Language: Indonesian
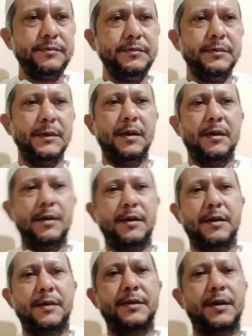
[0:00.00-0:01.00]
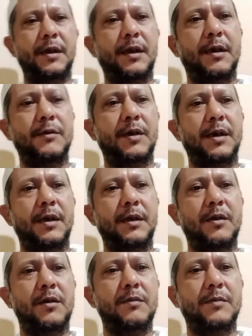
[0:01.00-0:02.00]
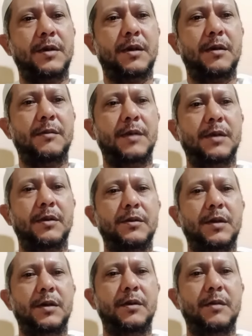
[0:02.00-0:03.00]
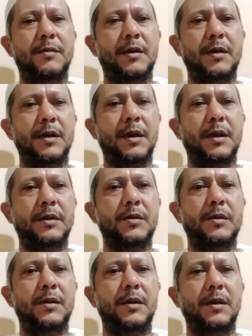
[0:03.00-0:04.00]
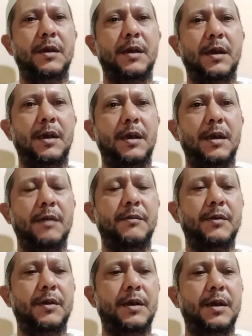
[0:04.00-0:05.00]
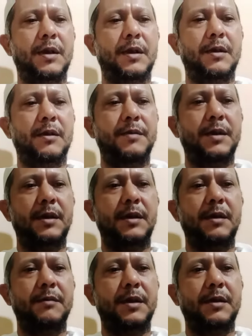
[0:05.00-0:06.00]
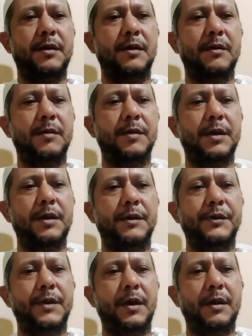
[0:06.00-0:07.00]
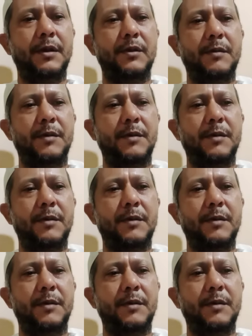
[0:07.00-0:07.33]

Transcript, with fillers: Abdullah Wa ala alihi wa sahbihi man wa ala Wa la hawla wa la quwata illa billahil aliyil azim